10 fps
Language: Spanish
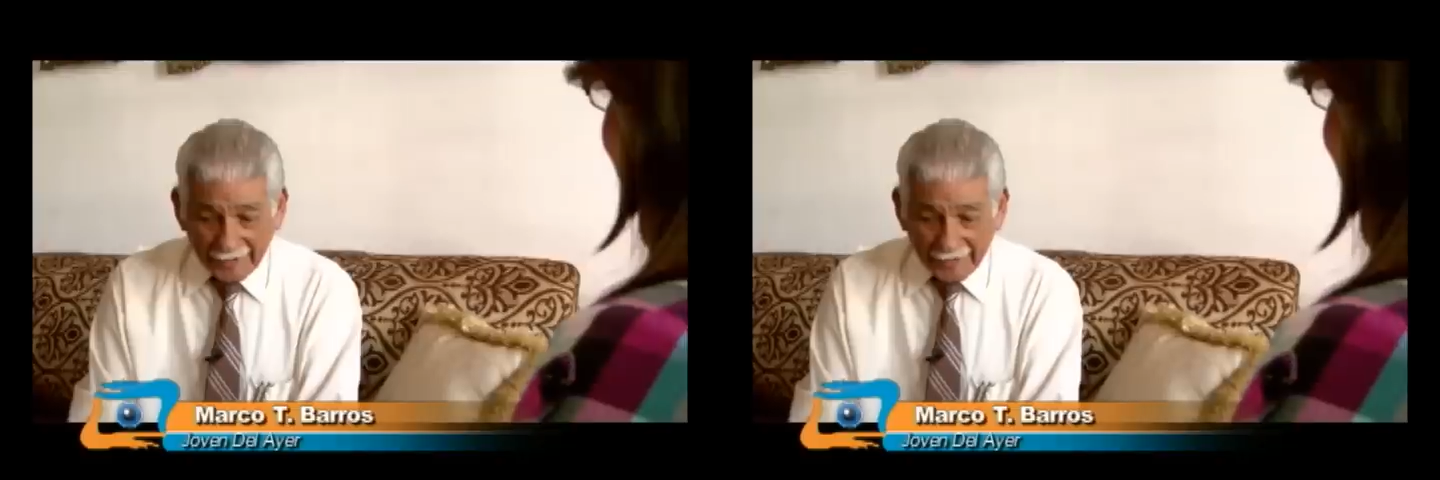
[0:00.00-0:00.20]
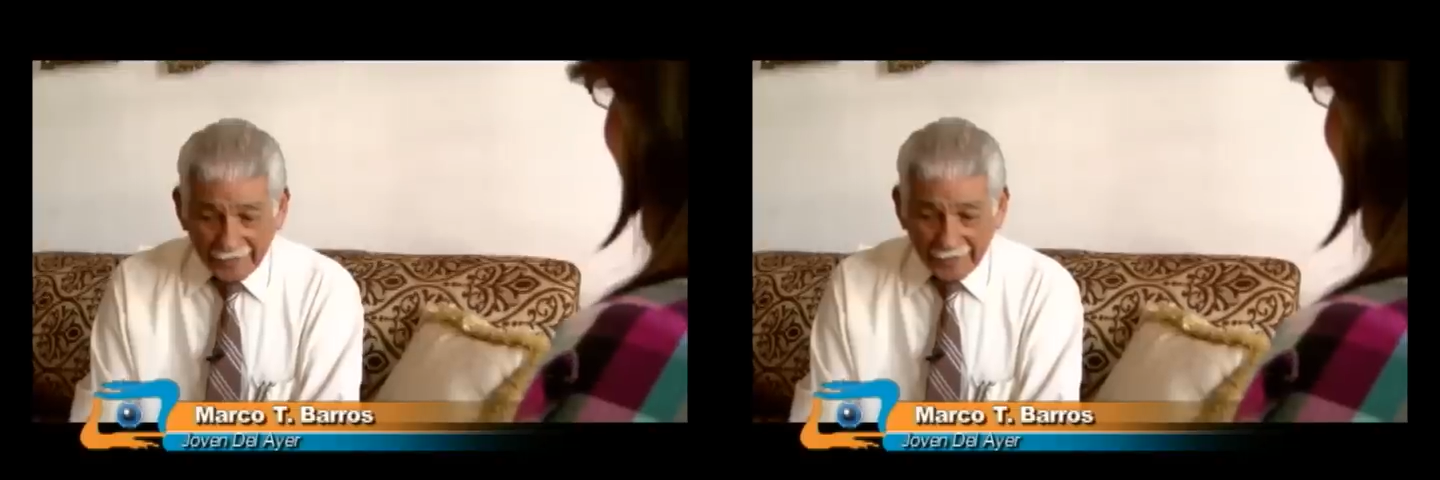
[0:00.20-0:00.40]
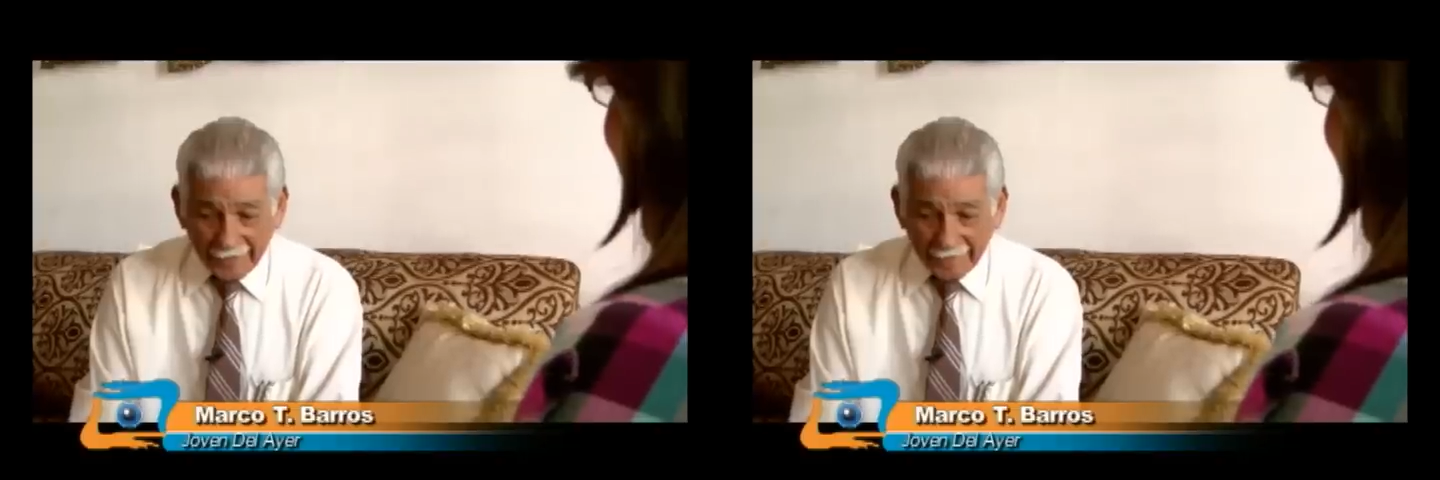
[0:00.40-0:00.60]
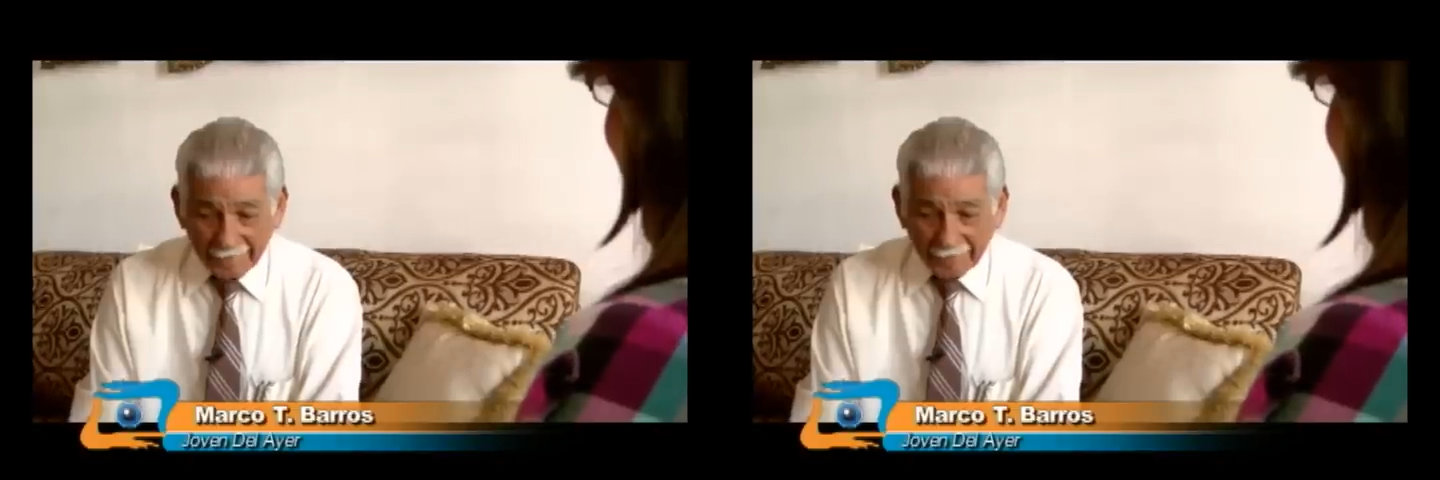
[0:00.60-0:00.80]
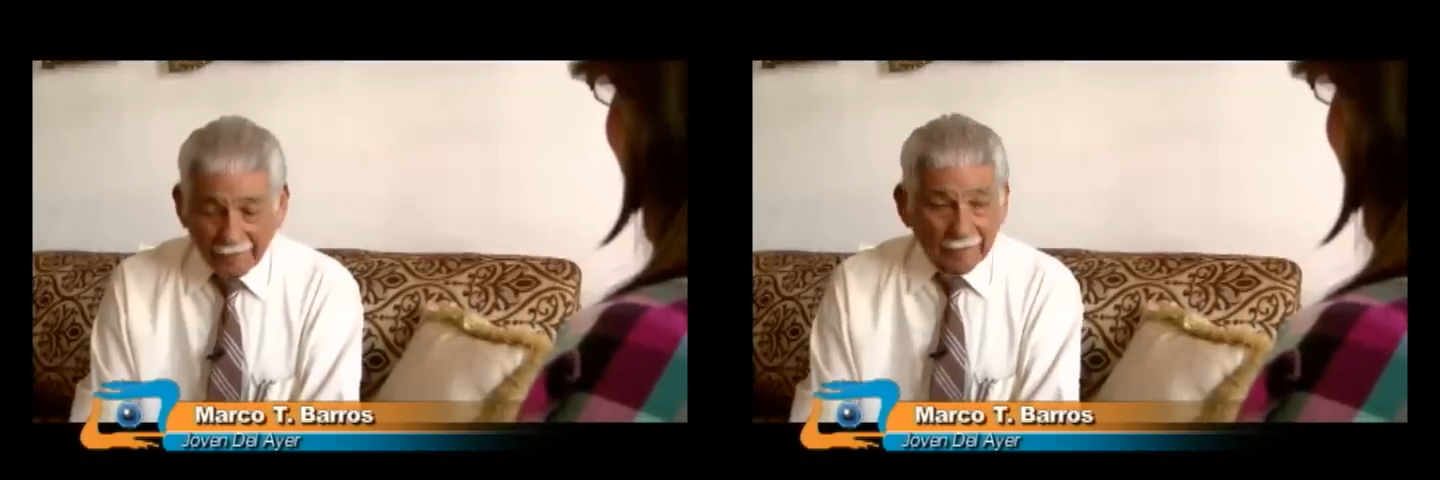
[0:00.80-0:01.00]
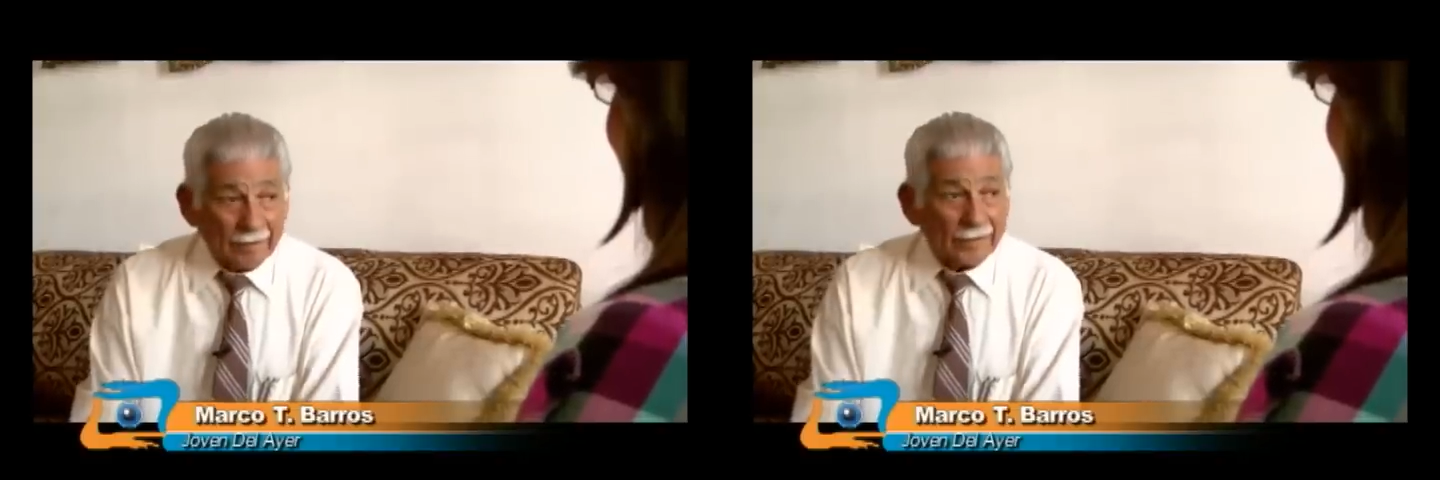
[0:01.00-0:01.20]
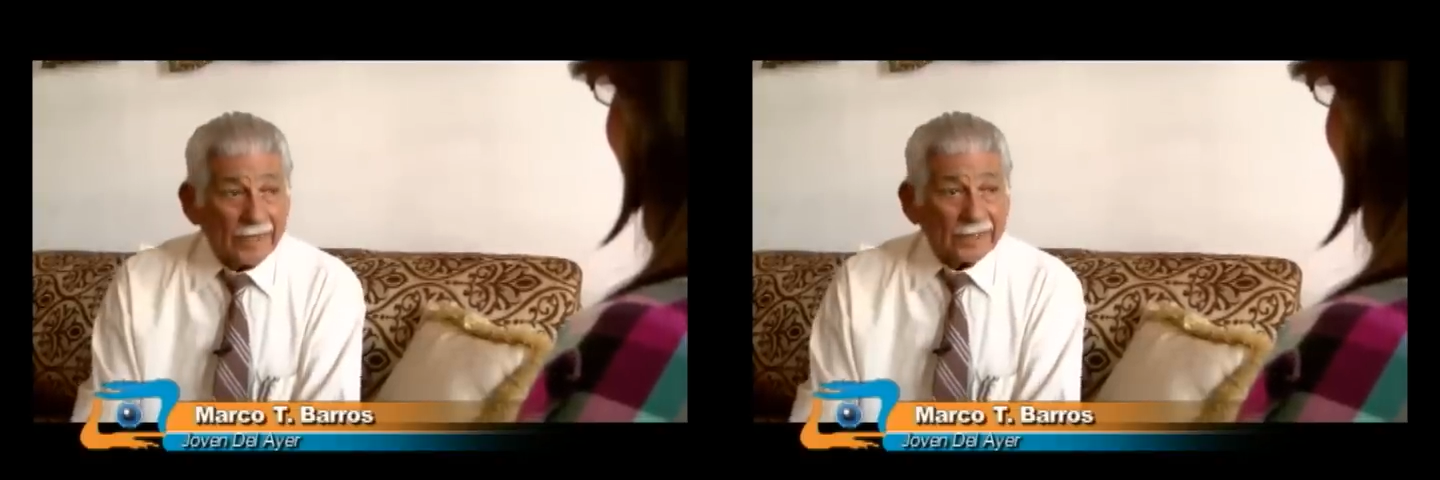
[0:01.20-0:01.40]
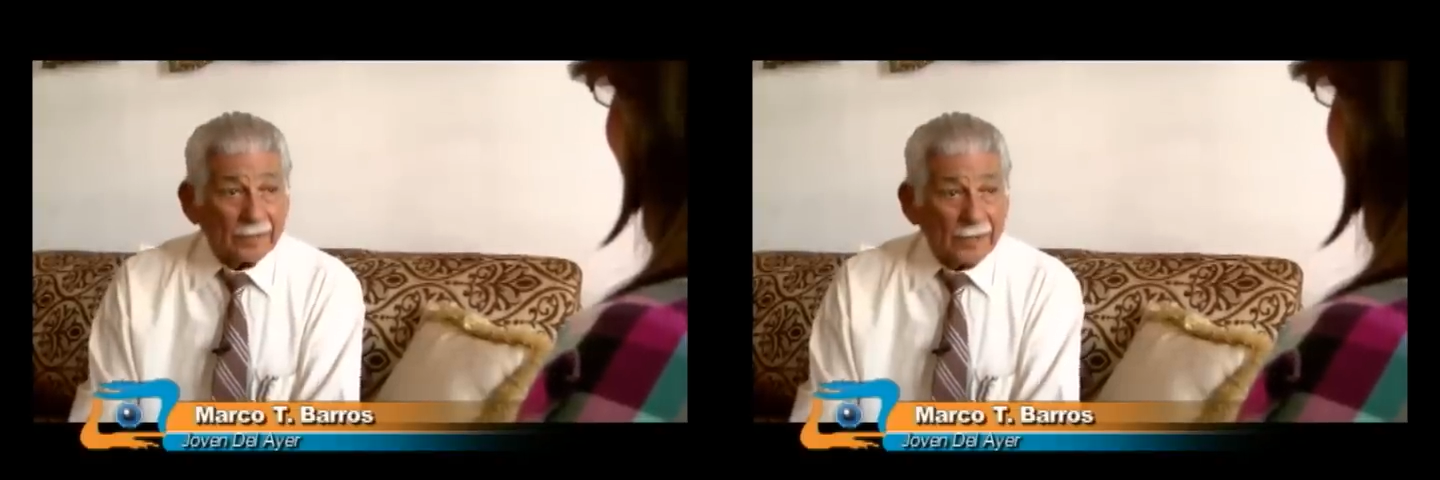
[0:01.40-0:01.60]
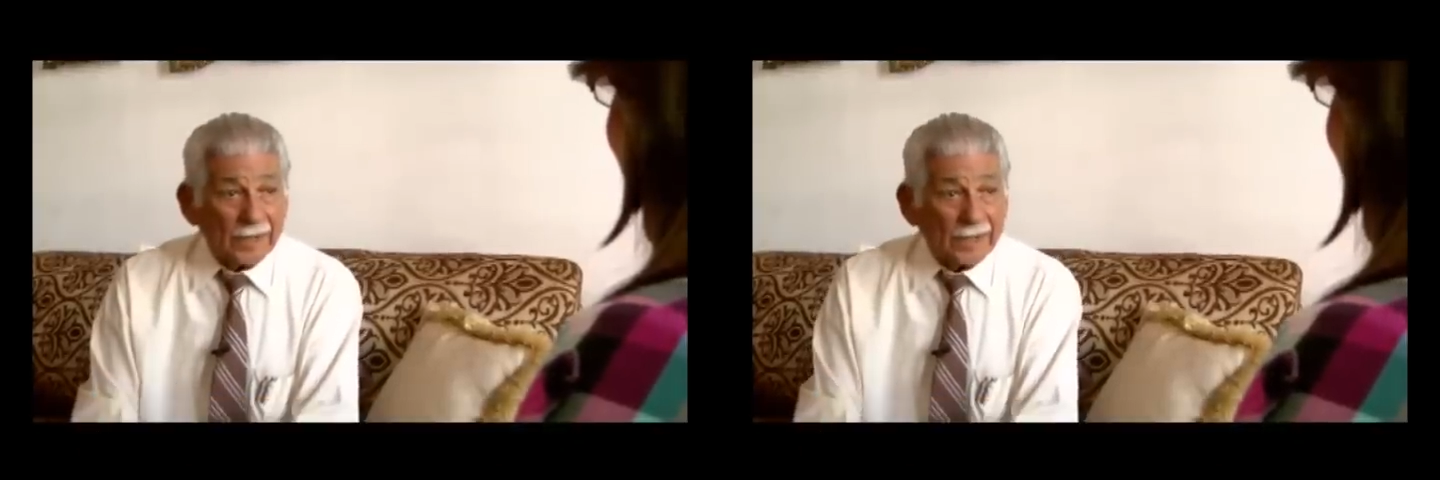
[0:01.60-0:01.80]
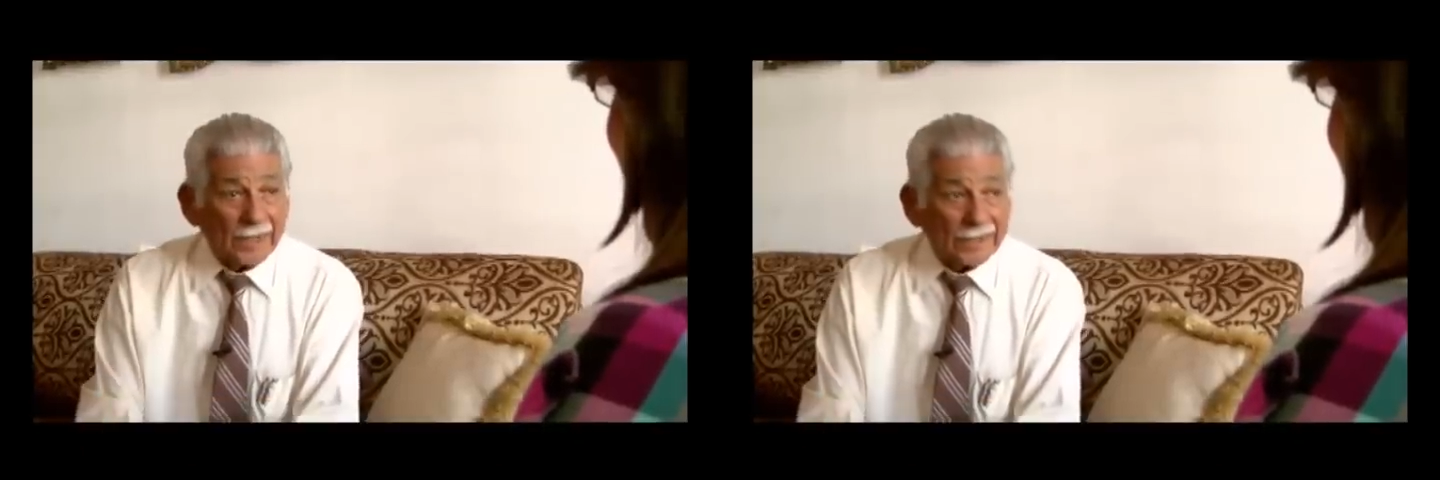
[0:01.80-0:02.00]
y trabajaba en el
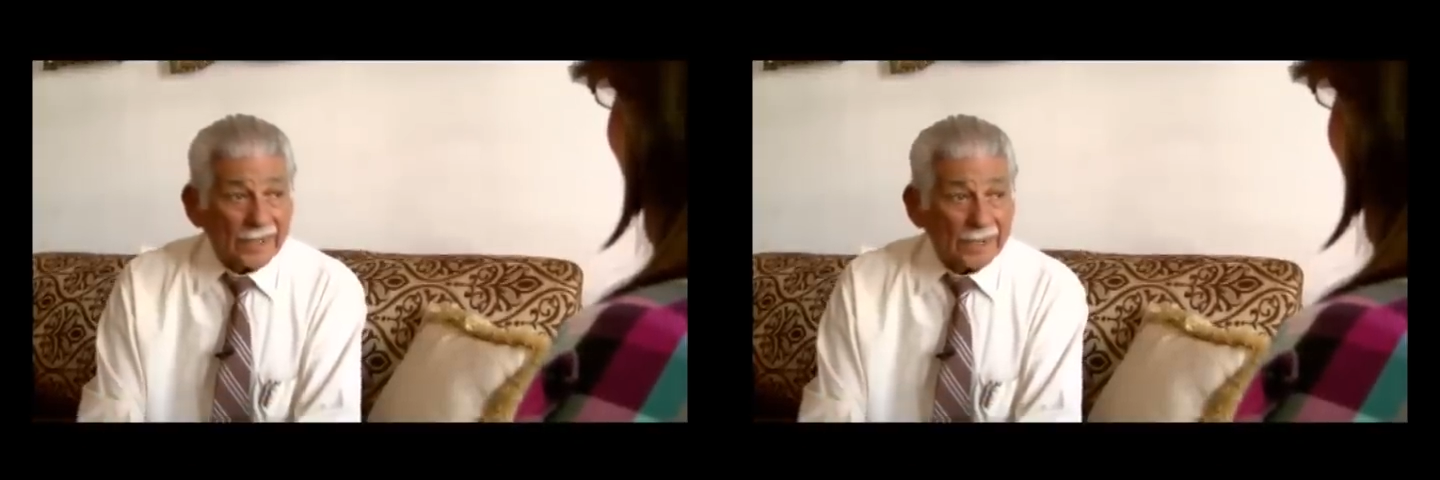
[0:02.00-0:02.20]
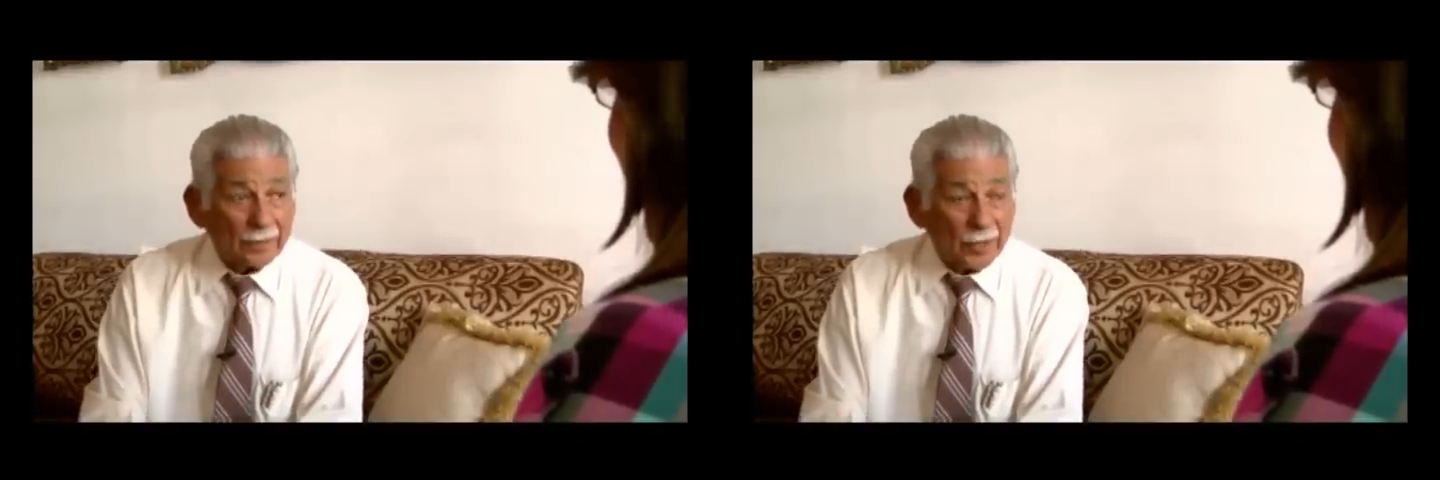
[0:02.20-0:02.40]
terminal de Cartagena,